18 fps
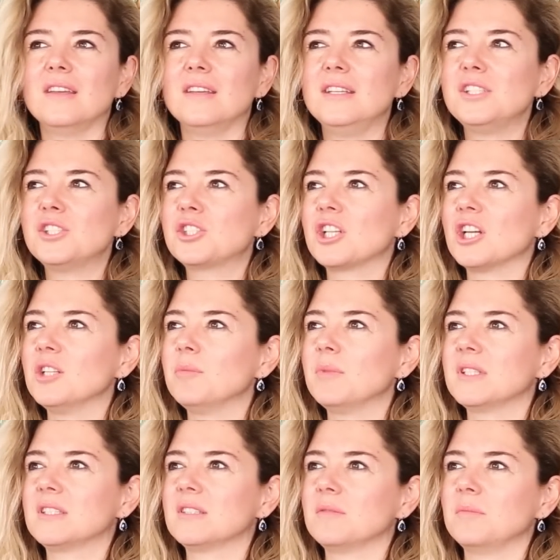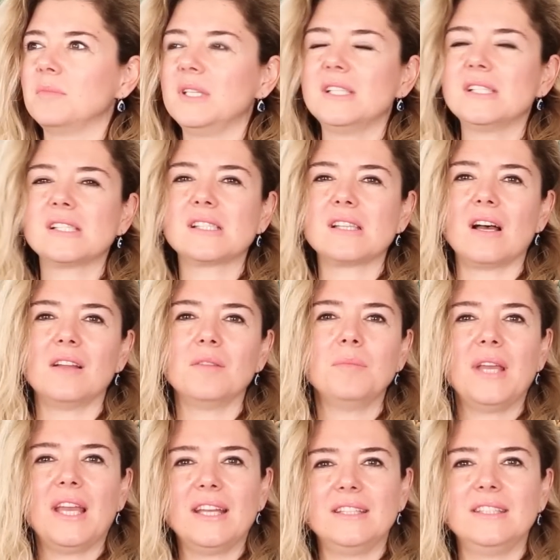hiç tanımadığım bir
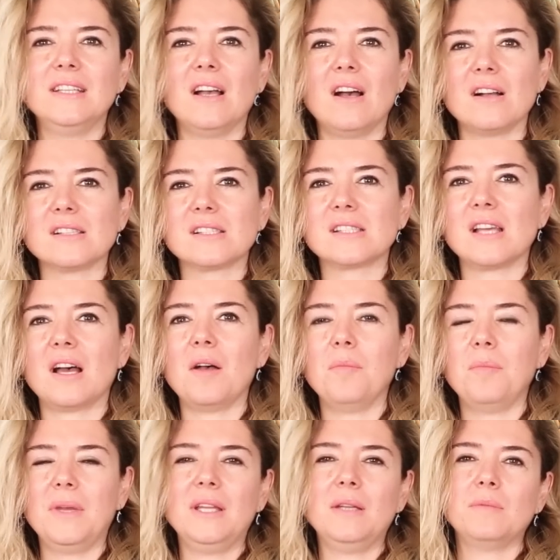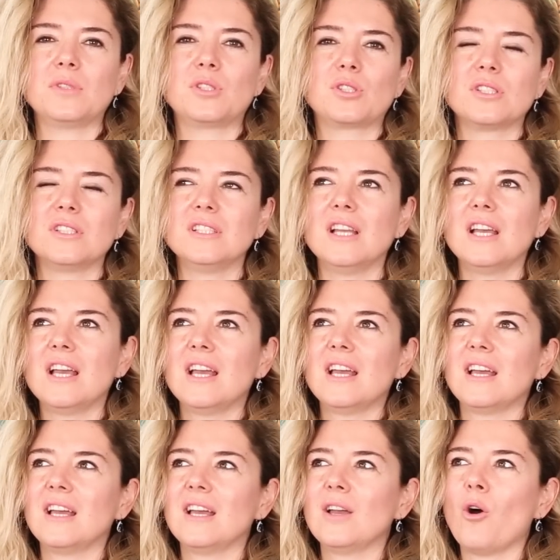insan bir hediye alsa benim için
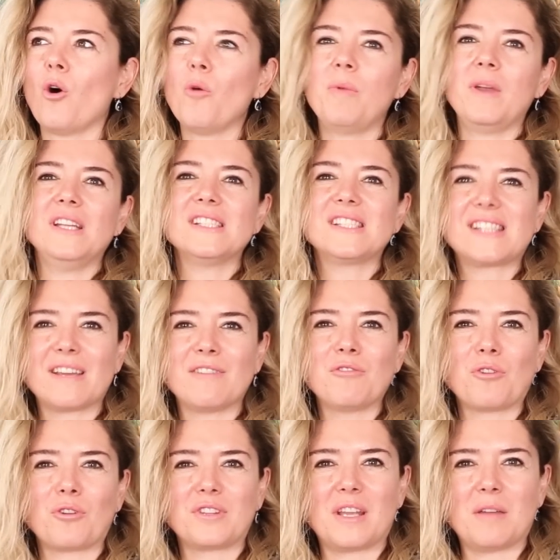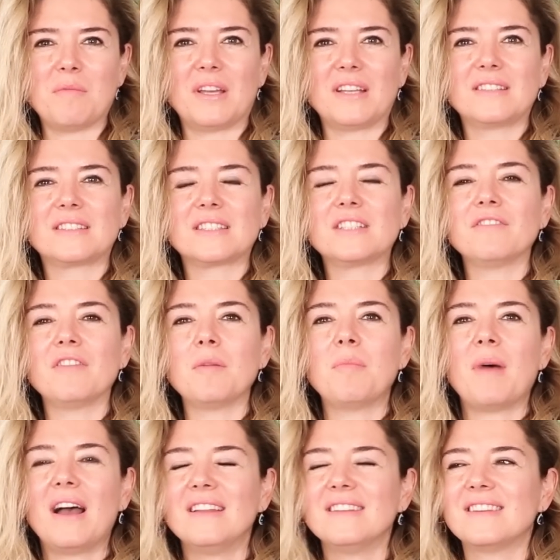e, o beni seviyor demektir.
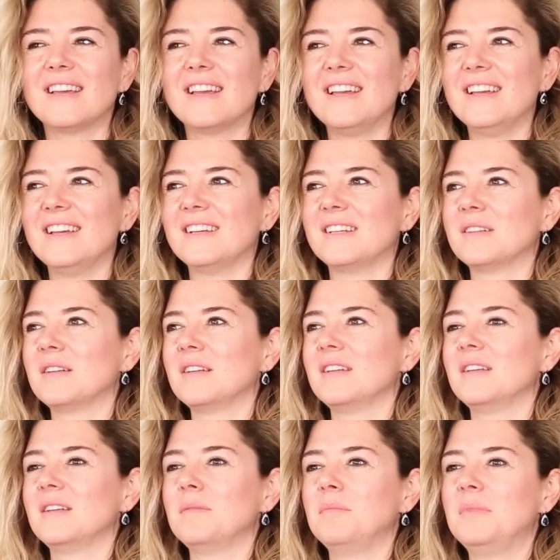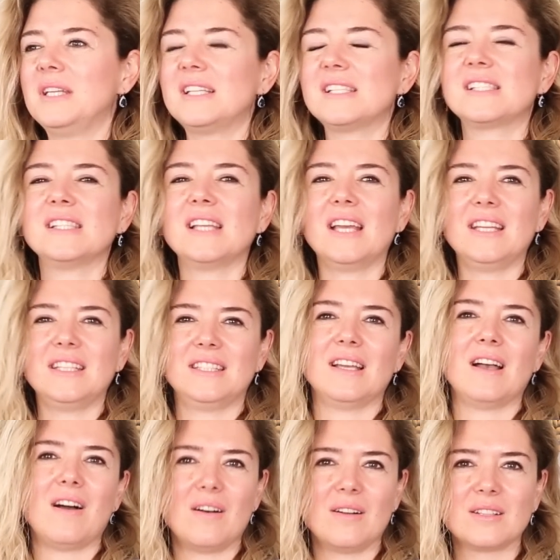Ve ben de e, birisine
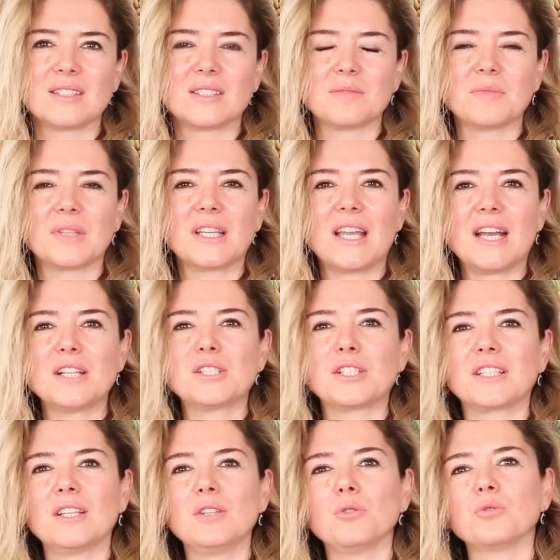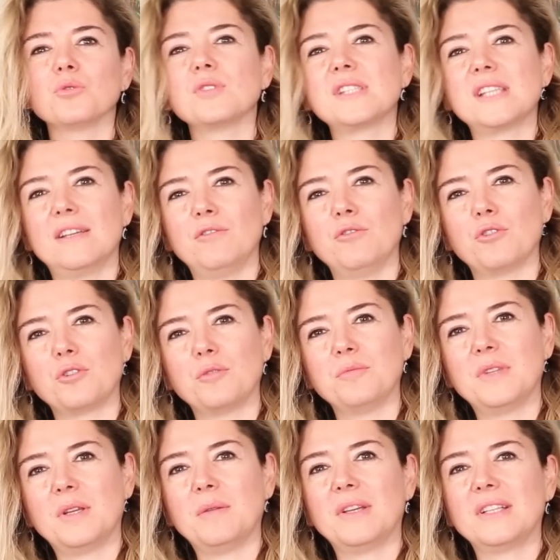hediye aldığımda gerçekten onu
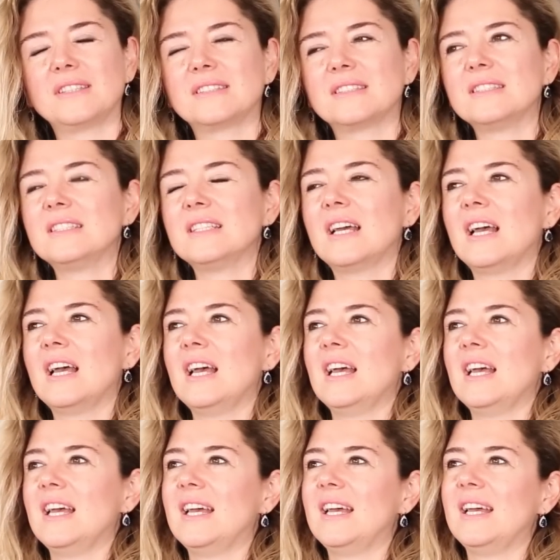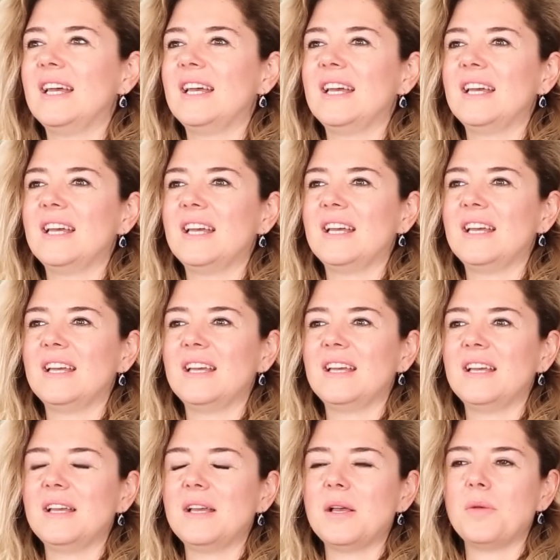seviyorum demektir.
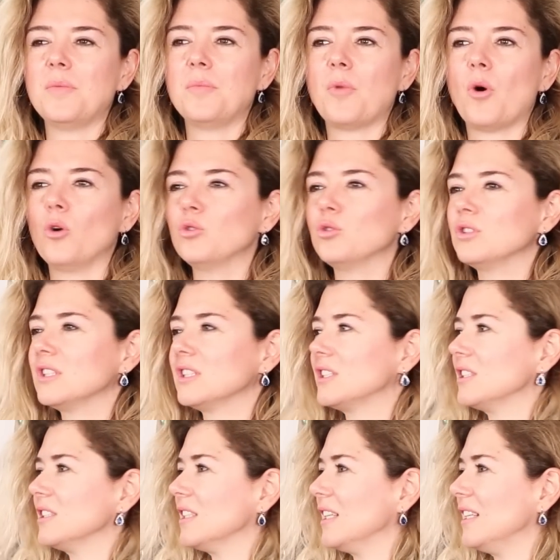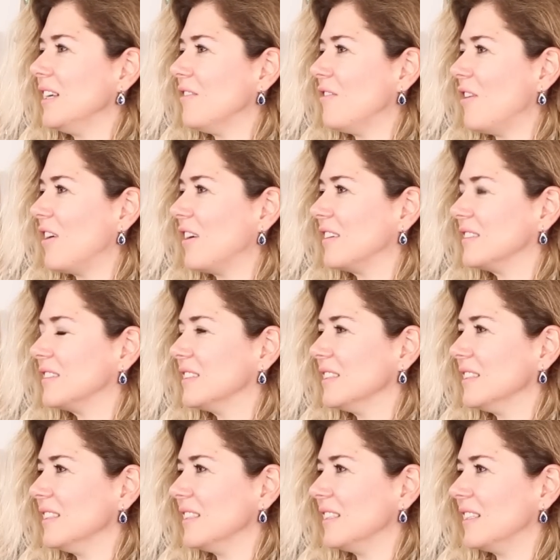E, onun dışında ne
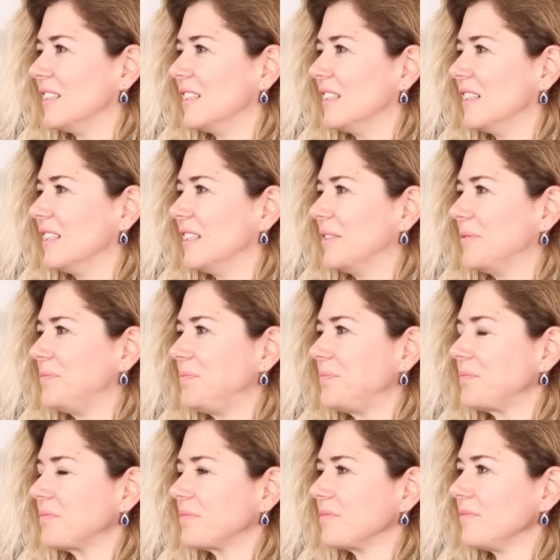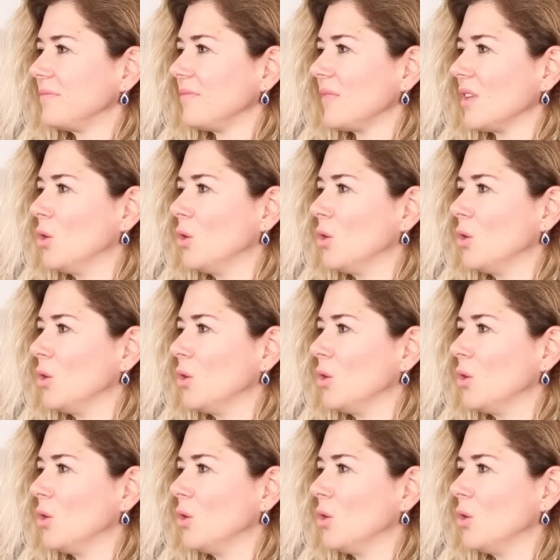vardı? Ee, Onar